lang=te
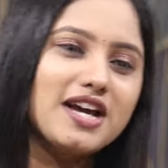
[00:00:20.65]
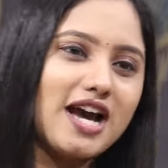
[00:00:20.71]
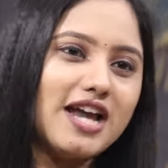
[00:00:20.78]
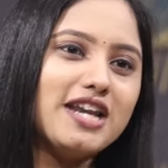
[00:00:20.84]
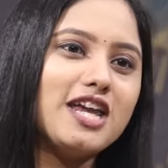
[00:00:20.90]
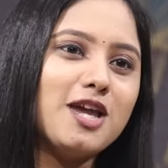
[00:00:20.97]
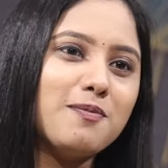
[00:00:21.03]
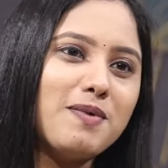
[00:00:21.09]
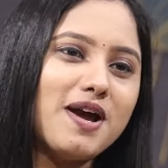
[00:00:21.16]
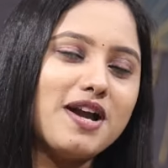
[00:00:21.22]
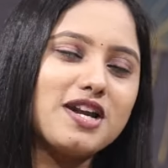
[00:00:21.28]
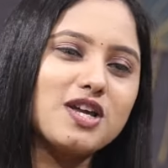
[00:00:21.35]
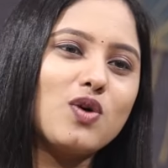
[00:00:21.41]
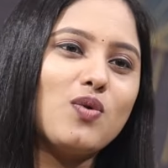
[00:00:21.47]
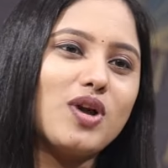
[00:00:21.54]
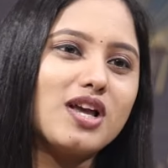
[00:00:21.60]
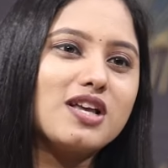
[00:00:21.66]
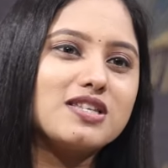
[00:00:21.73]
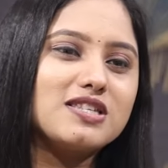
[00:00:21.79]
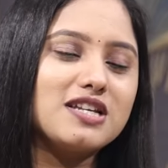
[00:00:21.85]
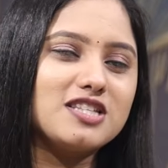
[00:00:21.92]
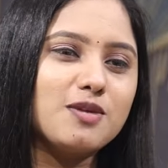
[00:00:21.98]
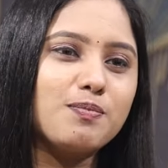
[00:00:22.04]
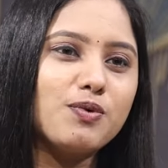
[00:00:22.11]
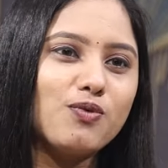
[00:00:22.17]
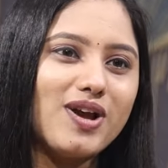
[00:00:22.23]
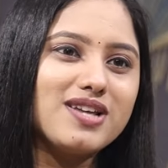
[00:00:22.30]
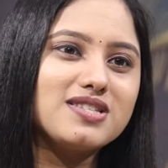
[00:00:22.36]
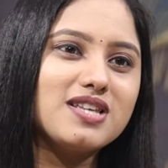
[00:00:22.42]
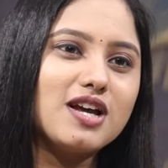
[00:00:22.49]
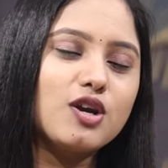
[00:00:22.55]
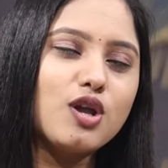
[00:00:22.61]
కానీ ఈ పాటిక వైఎస్ఆర్సీపీ
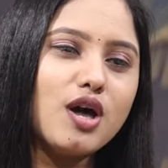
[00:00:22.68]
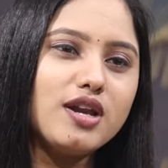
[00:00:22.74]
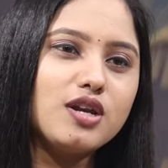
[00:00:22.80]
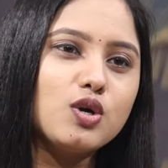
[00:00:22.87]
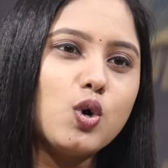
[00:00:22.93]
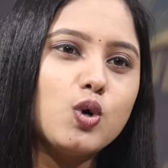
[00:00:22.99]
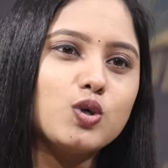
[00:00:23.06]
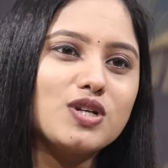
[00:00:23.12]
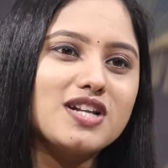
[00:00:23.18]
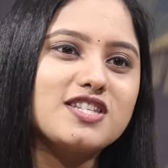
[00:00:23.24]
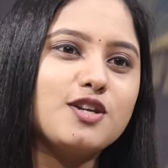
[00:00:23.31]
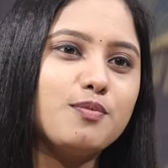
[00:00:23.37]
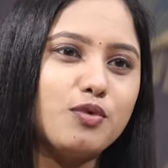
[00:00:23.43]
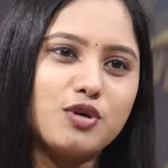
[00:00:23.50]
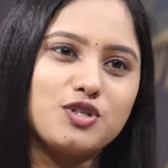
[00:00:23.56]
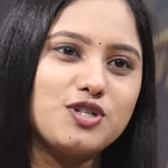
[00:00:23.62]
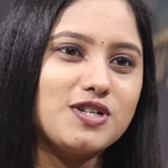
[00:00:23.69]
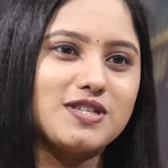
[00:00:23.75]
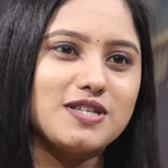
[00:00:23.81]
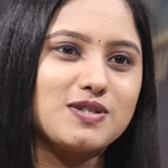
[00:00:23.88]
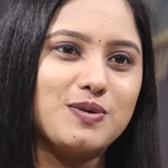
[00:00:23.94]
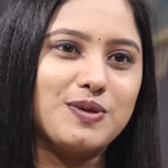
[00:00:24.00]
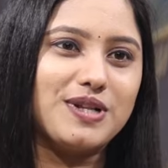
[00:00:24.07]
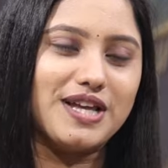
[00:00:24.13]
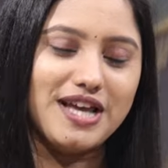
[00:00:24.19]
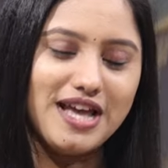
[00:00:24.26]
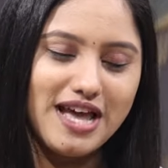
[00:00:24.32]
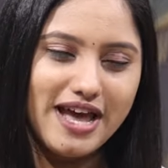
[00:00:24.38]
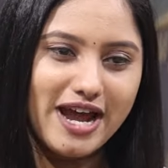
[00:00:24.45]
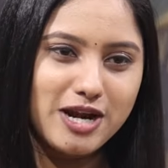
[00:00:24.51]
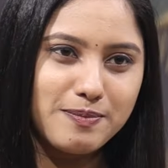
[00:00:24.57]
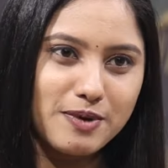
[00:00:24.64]
వైజాగ్లో అన్ని హోటల్స్ని బుక్ చేసేసుకుంది
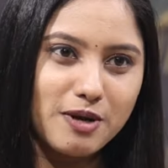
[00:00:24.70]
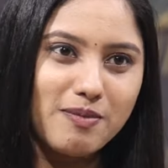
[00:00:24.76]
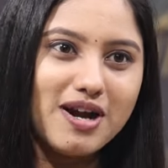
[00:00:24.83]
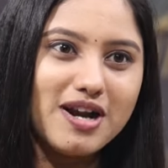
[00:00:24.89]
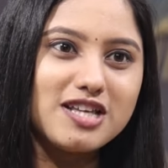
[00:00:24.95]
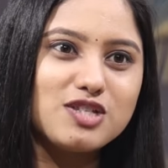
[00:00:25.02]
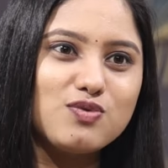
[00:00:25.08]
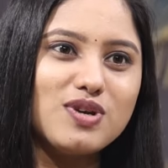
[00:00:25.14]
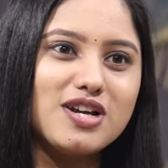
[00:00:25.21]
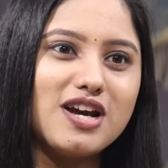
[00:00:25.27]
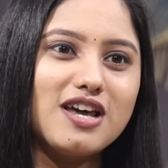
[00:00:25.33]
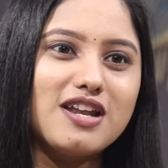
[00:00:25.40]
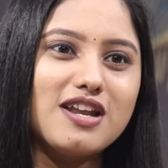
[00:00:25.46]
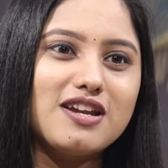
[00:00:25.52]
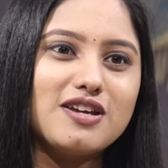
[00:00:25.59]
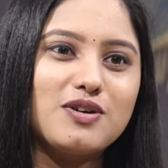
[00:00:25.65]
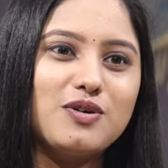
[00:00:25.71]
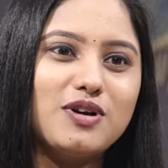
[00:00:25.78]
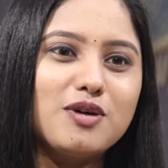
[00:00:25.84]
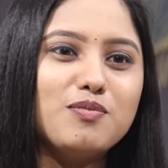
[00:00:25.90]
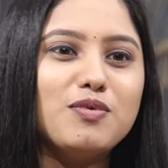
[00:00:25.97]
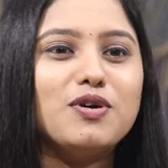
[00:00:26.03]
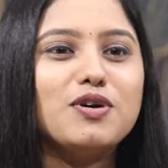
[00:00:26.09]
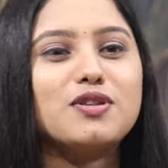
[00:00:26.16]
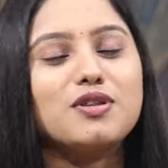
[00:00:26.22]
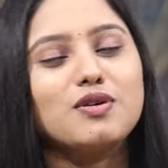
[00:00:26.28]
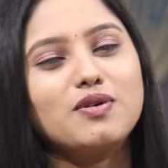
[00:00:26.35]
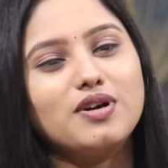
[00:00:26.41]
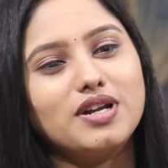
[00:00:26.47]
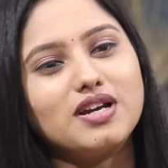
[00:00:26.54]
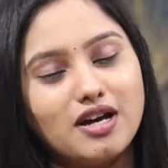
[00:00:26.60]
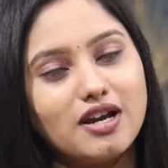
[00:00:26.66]
అండ్ ప్రమాణ స్వీకారానికి కూడా ముహూర్తం
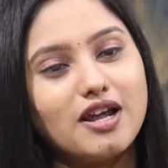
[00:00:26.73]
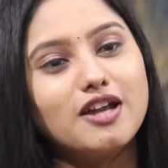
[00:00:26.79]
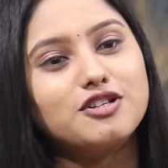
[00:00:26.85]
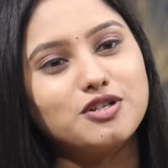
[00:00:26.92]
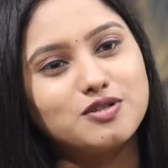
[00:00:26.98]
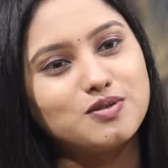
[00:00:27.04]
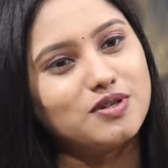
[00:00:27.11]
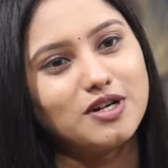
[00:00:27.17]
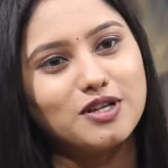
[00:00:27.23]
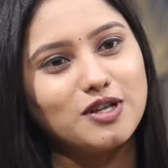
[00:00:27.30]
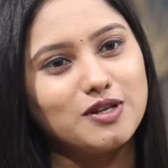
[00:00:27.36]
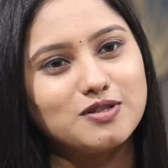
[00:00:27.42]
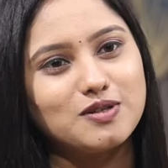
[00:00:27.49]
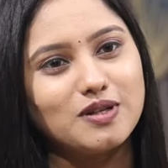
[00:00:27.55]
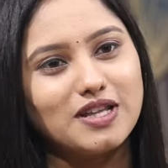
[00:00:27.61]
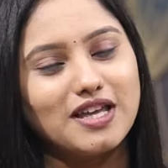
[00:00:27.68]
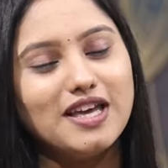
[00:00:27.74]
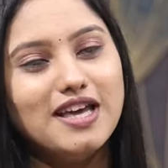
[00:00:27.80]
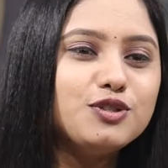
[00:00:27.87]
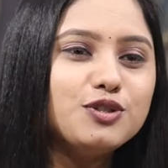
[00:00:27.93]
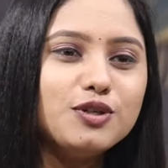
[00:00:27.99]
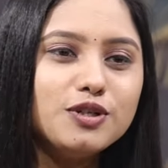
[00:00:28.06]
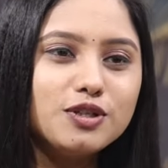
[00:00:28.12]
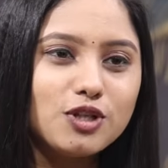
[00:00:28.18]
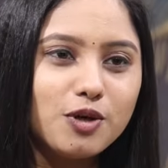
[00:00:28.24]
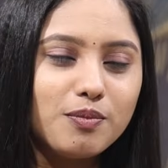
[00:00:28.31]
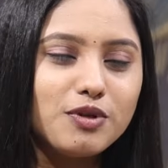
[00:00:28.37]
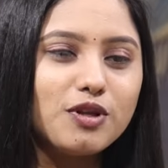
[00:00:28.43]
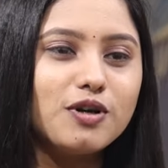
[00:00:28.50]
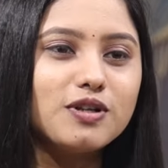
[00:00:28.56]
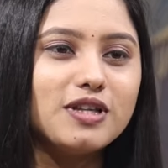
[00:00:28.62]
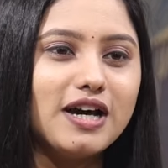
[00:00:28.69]
కూడా ఖరారు చేసుకున్నట్టు తెలుస్తుంది జూన్
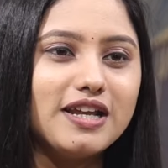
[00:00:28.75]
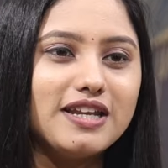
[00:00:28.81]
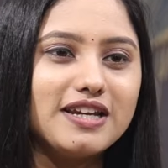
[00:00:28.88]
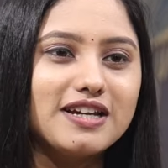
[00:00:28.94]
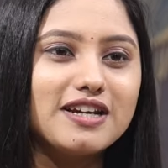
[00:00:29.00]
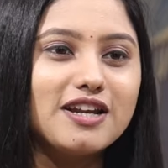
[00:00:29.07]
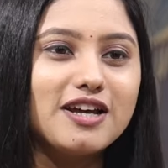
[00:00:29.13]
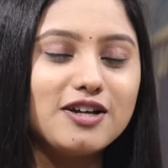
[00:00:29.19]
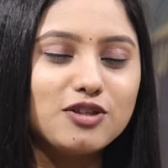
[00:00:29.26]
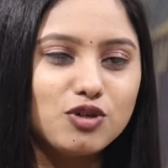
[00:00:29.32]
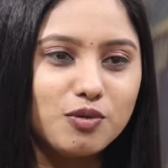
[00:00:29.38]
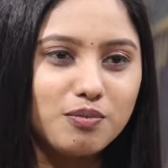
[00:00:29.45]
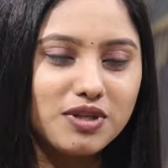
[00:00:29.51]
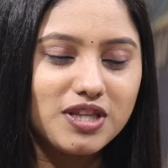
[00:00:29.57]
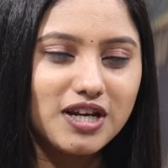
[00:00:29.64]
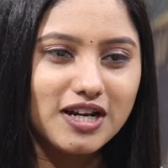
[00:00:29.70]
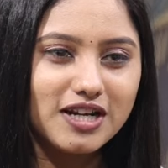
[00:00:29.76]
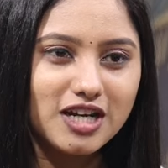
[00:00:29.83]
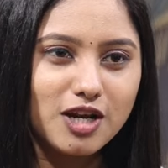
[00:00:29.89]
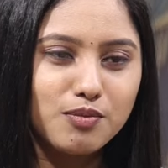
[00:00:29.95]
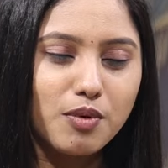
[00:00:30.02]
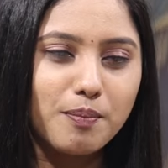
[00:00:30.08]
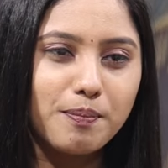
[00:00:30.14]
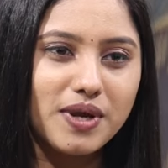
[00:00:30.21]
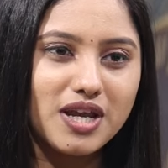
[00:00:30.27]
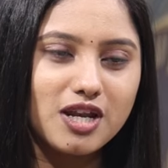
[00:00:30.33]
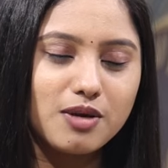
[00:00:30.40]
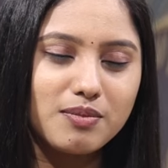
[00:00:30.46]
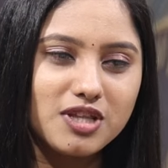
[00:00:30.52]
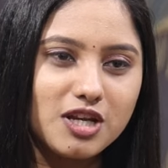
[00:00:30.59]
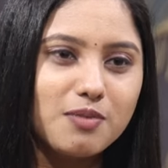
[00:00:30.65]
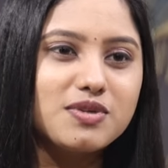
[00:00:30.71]
తొమ్మిదో తారీఖున తొమ్మిది గంటల ముప్పై
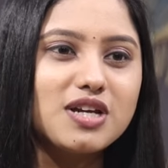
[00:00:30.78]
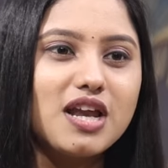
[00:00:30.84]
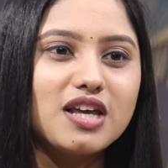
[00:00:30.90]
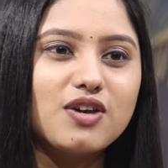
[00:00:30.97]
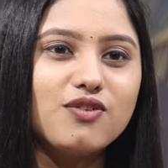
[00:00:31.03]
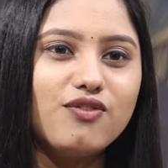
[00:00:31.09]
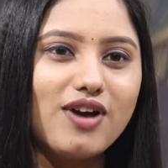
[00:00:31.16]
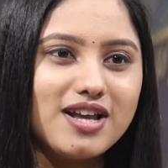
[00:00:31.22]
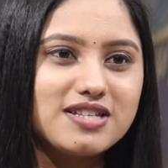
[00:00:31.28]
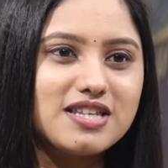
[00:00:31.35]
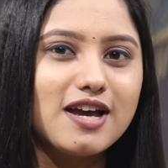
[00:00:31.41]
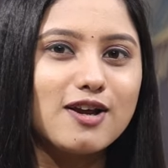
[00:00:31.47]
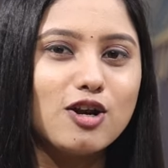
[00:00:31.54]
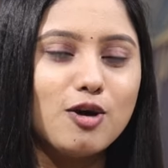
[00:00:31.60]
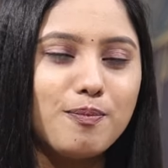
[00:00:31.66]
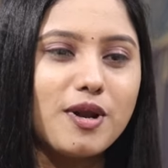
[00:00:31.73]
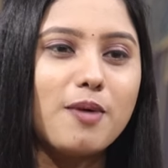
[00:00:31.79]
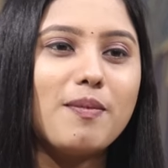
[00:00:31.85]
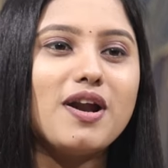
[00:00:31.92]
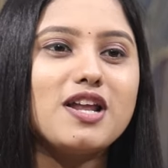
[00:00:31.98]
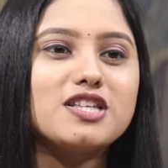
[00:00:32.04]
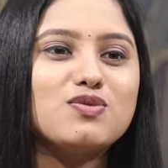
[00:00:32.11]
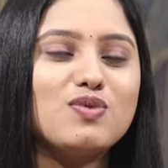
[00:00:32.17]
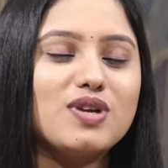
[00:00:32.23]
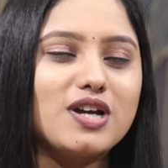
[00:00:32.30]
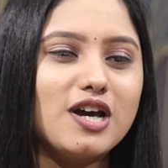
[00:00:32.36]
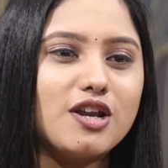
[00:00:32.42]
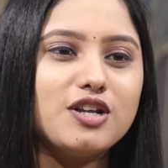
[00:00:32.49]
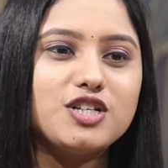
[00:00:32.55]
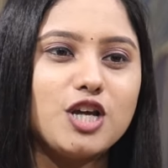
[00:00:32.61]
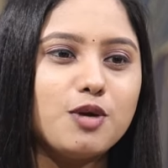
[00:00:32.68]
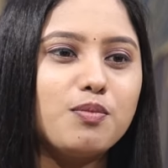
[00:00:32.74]
ఎనిమిది నిమిషాలకి వైజాగ్లో ప్రమాణ
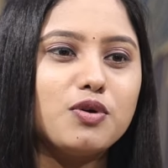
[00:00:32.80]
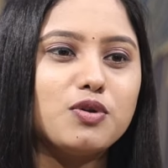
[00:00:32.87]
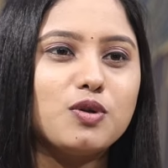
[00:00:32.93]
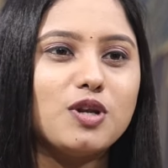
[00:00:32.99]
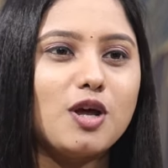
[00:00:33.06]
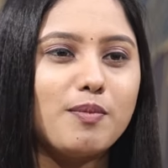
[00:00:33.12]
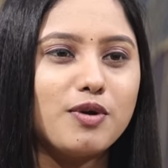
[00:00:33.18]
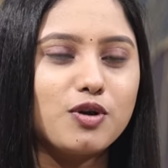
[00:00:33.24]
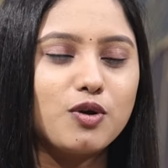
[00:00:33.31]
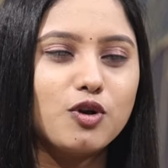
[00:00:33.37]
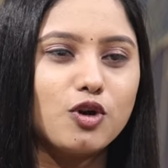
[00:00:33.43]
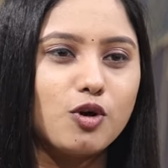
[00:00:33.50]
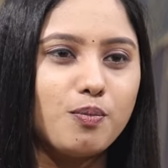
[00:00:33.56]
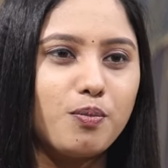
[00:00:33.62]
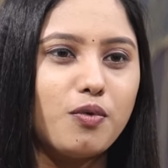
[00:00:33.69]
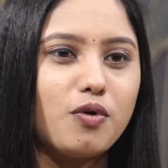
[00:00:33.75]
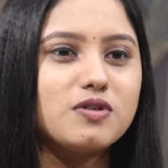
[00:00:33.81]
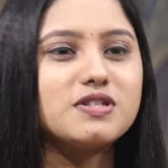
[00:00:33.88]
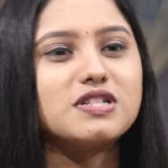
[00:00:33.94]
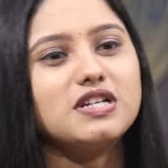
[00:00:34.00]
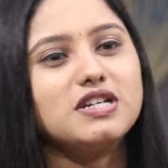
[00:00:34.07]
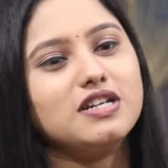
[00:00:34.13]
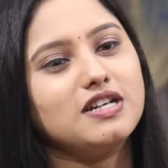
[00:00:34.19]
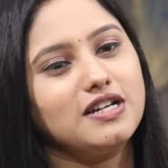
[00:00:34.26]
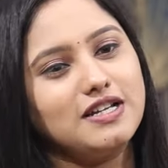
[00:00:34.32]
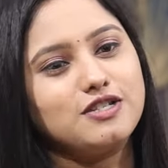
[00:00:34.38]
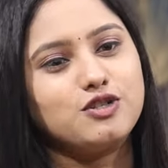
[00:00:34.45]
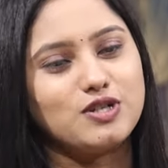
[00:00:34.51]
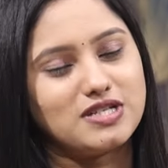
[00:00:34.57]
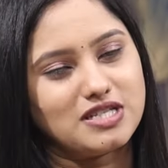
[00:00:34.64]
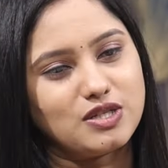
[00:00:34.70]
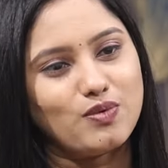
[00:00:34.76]
స్వీకారం చేయబోతున్నామంటూ కూడా ఒక పోస్టర్ని
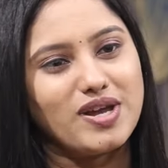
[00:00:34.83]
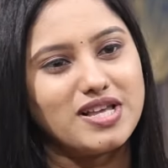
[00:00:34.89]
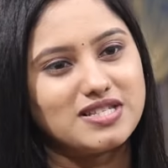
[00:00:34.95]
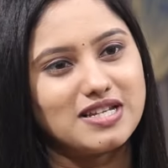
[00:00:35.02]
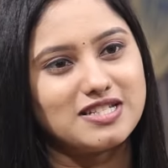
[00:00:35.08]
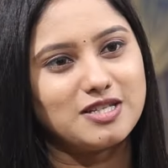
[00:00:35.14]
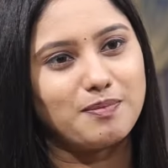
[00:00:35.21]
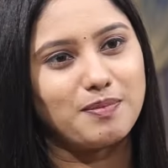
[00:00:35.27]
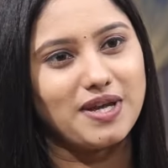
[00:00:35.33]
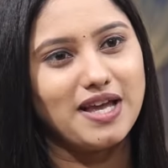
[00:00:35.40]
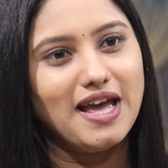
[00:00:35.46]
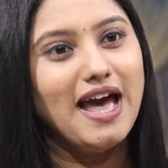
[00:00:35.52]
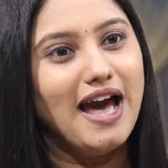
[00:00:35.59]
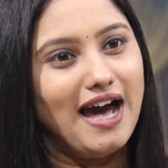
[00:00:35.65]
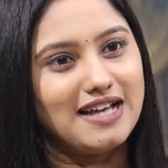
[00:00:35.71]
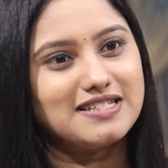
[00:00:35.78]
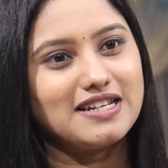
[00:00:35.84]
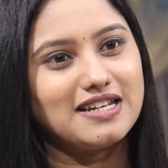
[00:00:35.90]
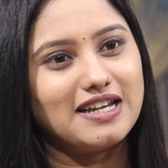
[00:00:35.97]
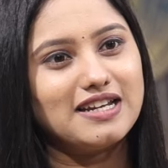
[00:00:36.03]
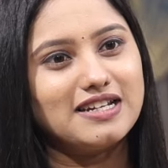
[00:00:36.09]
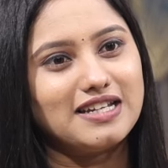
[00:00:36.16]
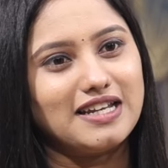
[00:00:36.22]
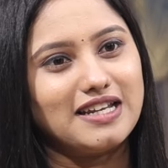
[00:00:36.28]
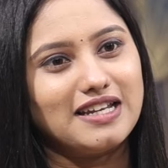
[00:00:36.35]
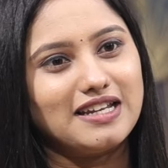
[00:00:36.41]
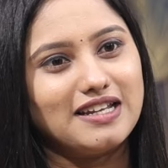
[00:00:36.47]
రిలీజ్ చేసింది వైఎస్ఆర్సీపీ అసలు ఏంటి